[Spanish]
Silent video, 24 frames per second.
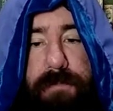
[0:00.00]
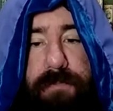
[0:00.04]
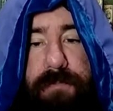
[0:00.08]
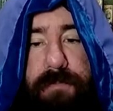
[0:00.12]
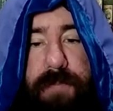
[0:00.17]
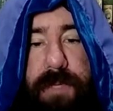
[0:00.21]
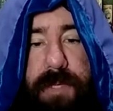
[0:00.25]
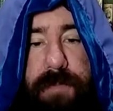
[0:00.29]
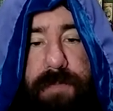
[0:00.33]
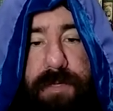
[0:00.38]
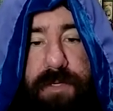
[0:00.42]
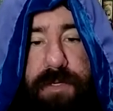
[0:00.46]

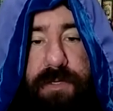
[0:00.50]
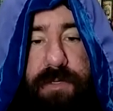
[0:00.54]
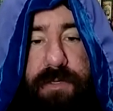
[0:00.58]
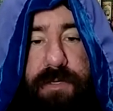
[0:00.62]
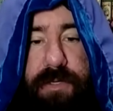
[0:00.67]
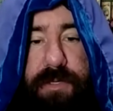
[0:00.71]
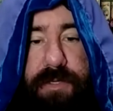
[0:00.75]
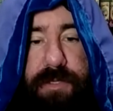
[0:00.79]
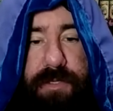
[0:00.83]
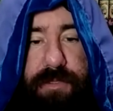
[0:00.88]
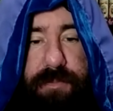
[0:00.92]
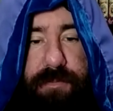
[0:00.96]
Las minis que
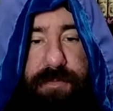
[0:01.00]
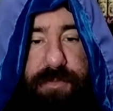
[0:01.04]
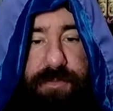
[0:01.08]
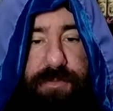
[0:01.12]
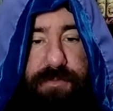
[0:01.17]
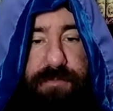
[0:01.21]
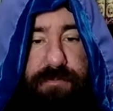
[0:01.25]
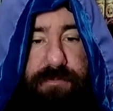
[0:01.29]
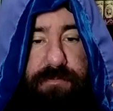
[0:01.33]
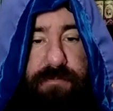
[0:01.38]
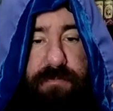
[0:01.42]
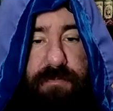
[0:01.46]
tenemos,
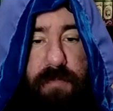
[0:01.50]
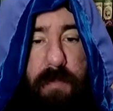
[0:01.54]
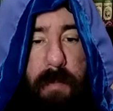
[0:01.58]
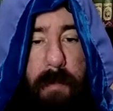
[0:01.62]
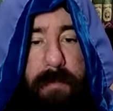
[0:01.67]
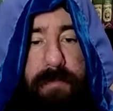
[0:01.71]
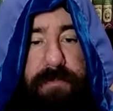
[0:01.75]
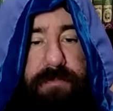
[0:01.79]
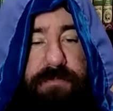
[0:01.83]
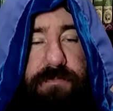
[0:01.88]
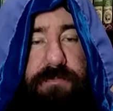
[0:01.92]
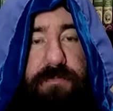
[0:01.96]

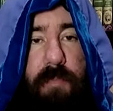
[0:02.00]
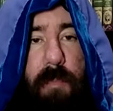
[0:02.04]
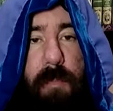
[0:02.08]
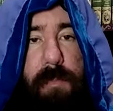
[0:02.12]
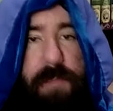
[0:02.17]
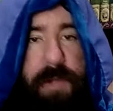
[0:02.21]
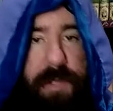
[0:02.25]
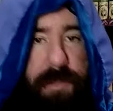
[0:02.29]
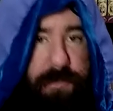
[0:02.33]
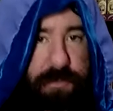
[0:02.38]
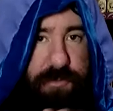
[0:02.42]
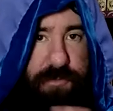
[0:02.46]

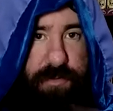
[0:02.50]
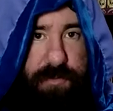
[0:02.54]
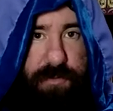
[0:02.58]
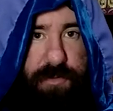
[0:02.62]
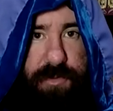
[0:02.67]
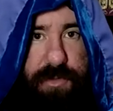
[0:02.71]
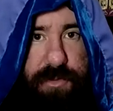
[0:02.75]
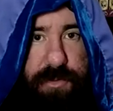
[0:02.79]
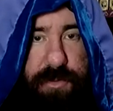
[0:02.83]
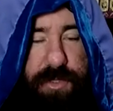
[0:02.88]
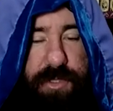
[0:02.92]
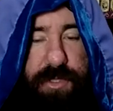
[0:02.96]
las que pusimos en
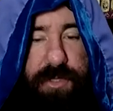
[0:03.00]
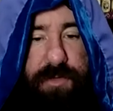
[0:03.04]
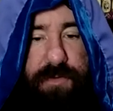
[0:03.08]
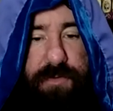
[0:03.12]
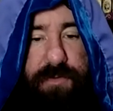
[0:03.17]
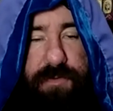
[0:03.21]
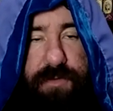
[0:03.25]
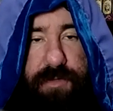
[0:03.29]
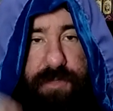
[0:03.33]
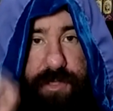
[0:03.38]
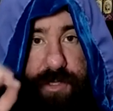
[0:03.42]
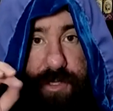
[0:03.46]
los videos,
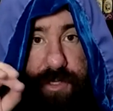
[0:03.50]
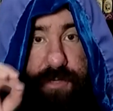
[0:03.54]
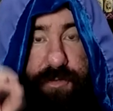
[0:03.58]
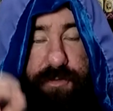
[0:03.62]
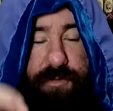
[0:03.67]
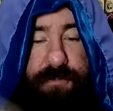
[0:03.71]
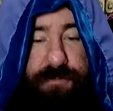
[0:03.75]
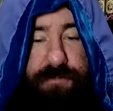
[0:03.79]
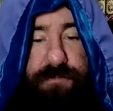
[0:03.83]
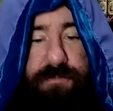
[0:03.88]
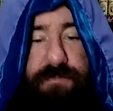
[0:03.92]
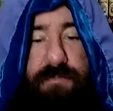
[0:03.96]
esas de
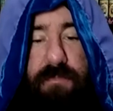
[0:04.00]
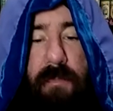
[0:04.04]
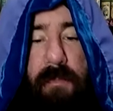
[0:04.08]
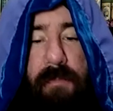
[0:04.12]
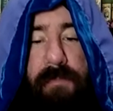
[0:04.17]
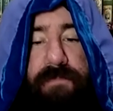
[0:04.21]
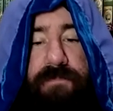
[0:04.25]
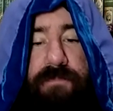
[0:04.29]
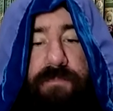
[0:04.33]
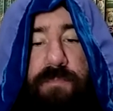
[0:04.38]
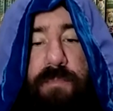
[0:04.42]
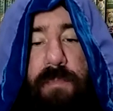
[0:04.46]
cartón,
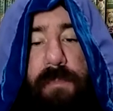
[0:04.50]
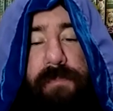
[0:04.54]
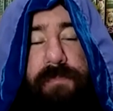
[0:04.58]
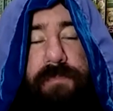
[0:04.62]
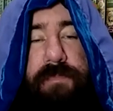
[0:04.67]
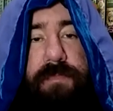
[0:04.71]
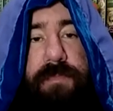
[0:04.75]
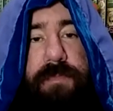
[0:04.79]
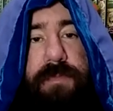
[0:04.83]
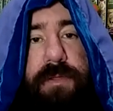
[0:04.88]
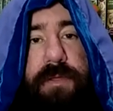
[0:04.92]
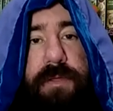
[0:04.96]

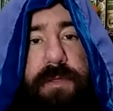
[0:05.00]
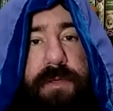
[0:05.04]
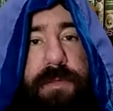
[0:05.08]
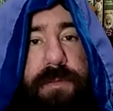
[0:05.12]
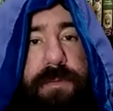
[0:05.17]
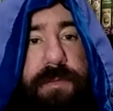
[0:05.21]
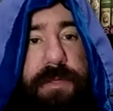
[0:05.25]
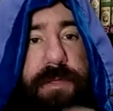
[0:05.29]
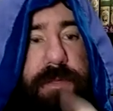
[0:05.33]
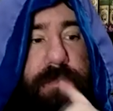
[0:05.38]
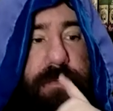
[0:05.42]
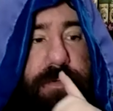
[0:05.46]

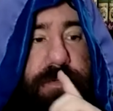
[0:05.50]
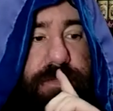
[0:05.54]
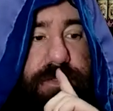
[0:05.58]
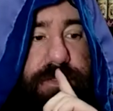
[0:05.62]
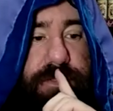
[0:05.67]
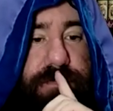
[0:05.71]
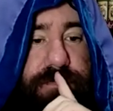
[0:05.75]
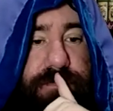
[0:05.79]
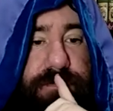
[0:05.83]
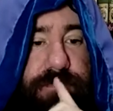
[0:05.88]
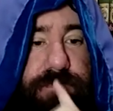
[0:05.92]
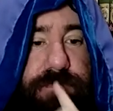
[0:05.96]

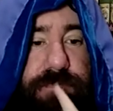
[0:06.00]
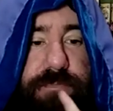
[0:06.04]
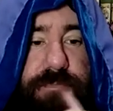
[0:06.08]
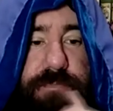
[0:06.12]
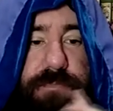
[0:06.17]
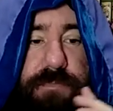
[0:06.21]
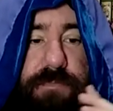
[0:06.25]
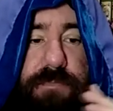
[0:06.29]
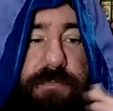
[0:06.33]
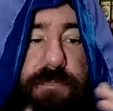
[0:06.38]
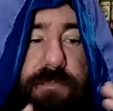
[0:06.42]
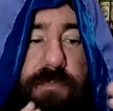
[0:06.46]
tenemos
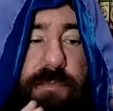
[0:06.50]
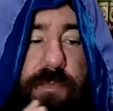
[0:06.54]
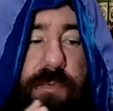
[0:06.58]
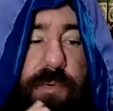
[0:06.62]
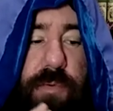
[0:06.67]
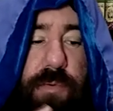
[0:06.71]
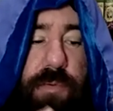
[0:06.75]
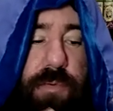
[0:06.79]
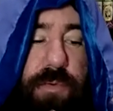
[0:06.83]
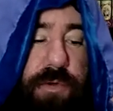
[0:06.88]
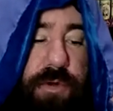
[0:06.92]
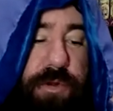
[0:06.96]

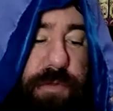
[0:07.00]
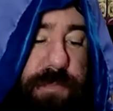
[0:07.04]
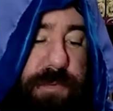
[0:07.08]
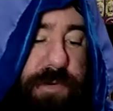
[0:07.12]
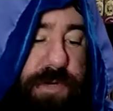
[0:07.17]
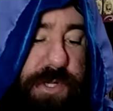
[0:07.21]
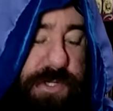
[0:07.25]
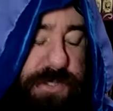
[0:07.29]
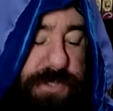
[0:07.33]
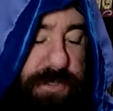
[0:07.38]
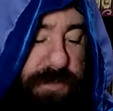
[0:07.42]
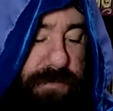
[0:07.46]
un grupo
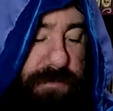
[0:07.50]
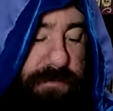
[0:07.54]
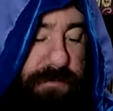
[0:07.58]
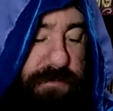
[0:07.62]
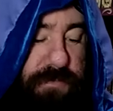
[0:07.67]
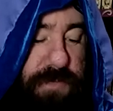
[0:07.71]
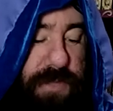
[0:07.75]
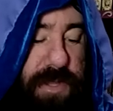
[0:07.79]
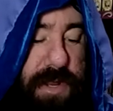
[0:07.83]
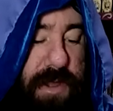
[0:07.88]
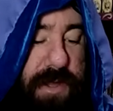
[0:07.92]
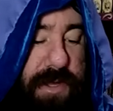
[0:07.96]
que son
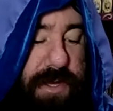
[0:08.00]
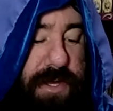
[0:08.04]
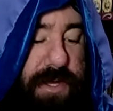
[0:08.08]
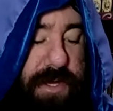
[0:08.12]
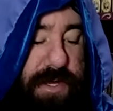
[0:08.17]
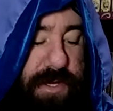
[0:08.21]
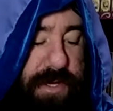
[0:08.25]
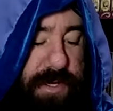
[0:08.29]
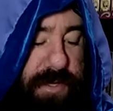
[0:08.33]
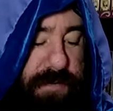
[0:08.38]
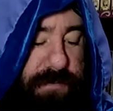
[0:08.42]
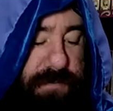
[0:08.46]
de la
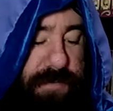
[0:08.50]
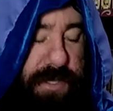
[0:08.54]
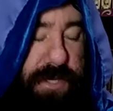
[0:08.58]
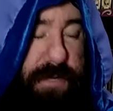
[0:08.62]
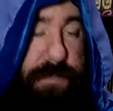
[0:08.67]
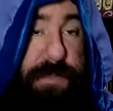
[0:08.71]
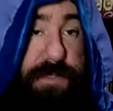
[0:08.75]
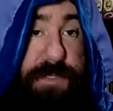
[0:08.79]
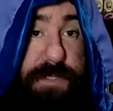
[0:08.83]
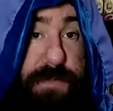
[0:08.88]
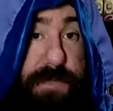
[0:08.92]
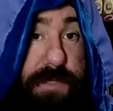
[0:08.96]
caja para
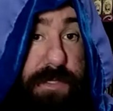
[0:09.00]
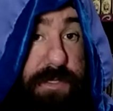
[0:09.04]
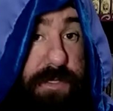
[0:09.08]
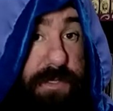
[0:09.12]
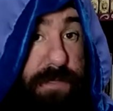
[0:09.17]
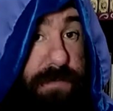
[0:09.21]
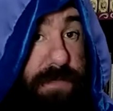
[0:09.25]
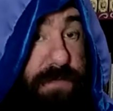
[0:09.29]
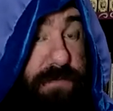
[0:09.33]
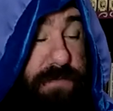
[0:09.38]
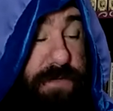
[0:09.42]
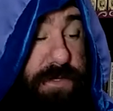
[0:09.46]
principiantes de
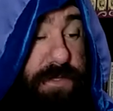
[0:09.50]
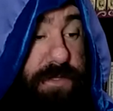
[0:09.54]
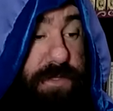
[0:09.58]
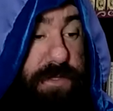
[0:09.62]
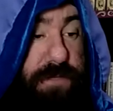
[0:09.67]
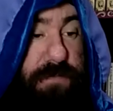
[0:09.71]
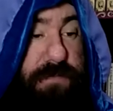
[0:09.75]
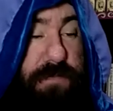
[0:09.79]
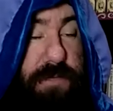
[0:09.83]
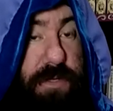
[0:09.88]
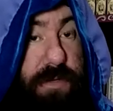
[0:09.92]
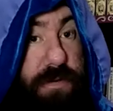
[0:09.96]
Pathfinder,
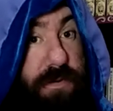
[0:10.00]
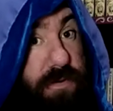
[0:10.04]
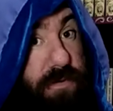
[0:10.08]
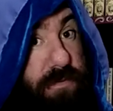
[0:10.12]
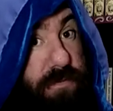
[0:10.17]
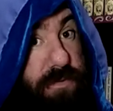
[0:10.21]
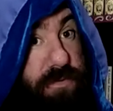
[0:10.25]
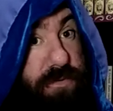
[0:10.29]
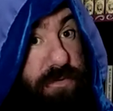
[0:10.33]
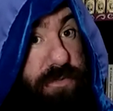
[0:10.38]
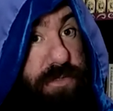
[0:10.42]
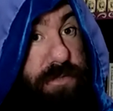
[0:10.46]
que viene un
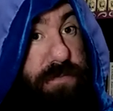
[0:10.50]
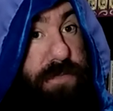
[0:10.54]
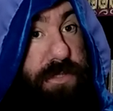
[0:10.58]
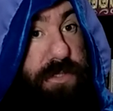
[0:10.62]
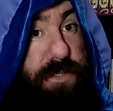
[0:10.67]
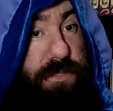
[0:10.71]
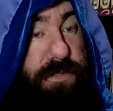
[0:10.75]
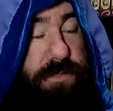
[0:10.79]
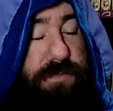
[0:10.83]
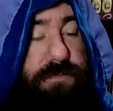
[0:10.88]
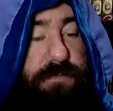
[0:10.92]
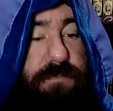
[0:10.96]
montón de
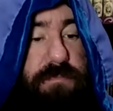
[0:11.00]
minis.